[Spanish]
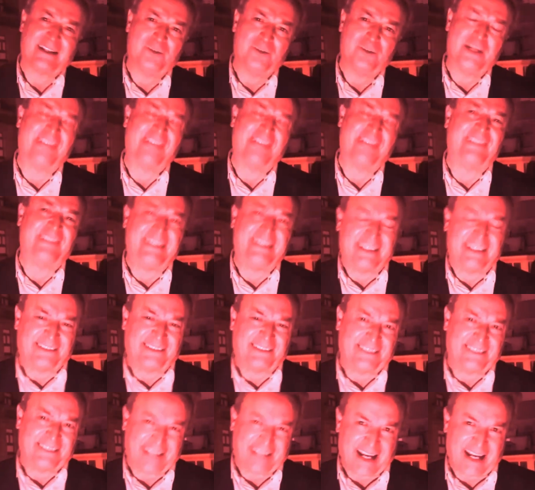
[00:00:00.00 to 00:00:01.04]
una
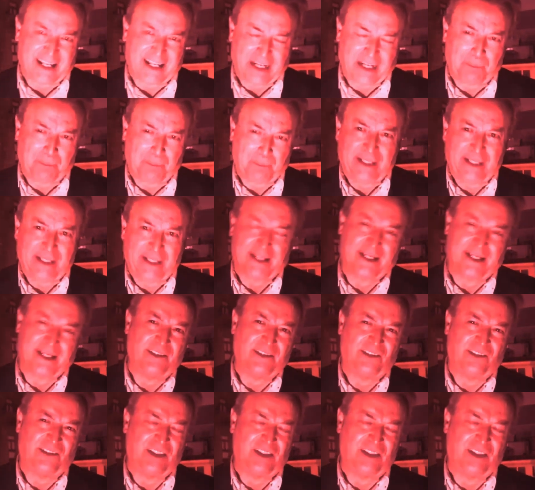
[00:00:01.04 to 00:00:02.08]
síntesis de la réplica que
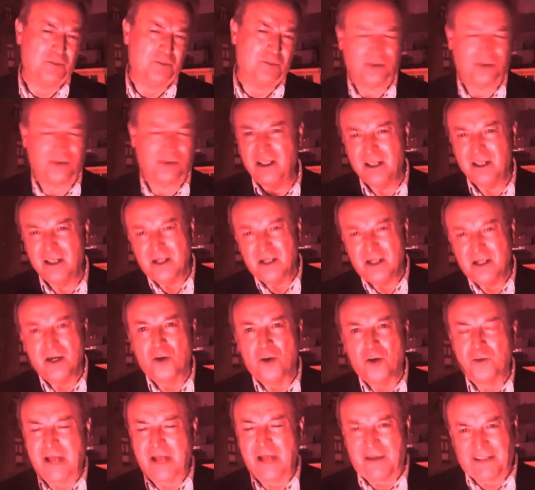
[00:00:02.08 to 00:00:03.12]
hicimos.
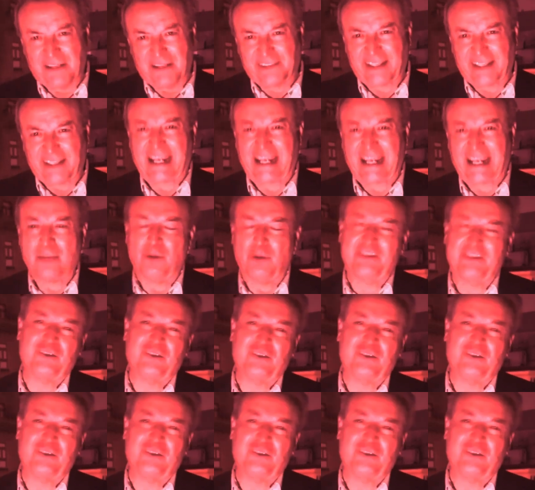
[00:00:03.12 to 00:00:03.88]
Una vez sacado este